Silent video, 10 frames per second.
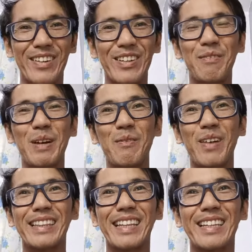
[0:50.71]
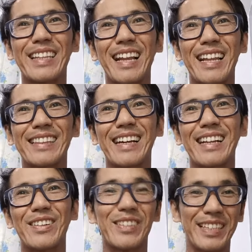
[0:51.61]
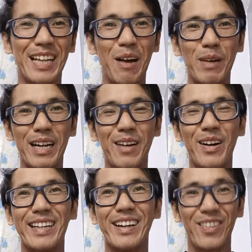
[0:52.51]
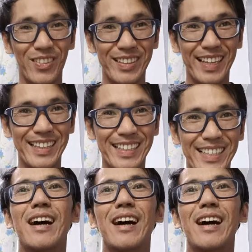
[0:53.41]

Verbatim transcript: ko na pagbate dahil ang tagal ko hindi nakapagawa ng content.